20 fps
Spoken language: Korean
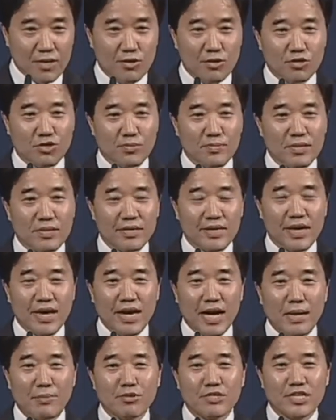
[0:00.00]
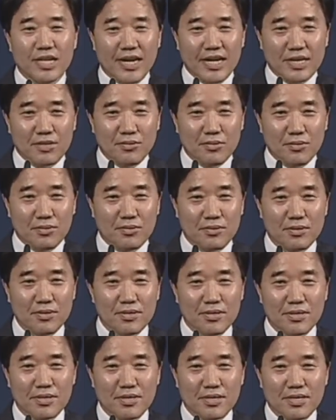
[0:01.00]
요즘은 그렇게 까부리지 않아도
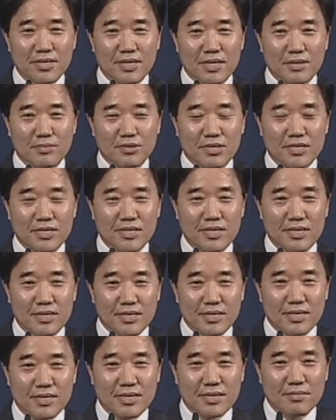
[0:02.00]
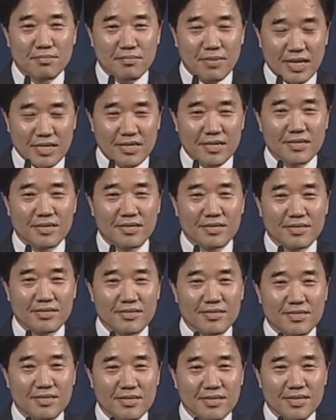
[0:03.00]
여러분이
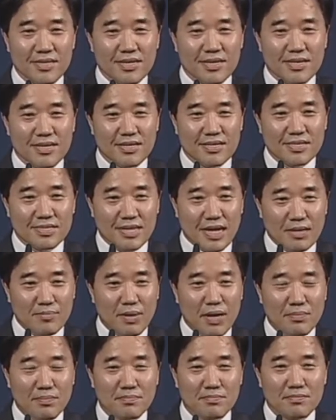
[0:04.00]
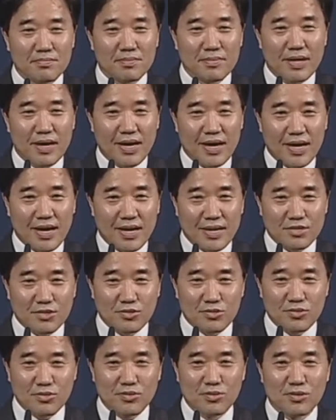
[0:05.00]
맛있는 쌀밥
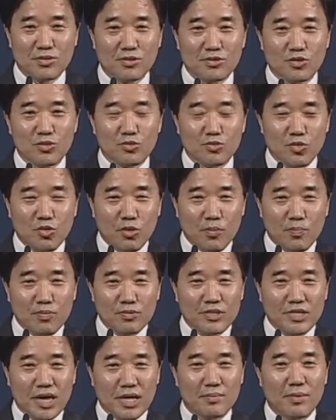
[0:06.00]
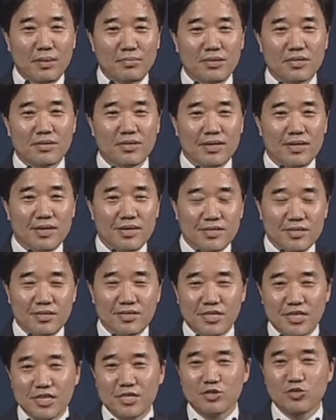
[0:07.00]
아주 순도 높은 쌀밥을
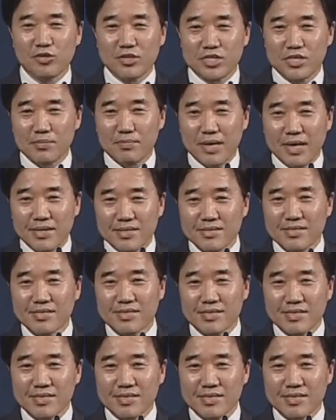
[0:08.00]
드실 수 있지만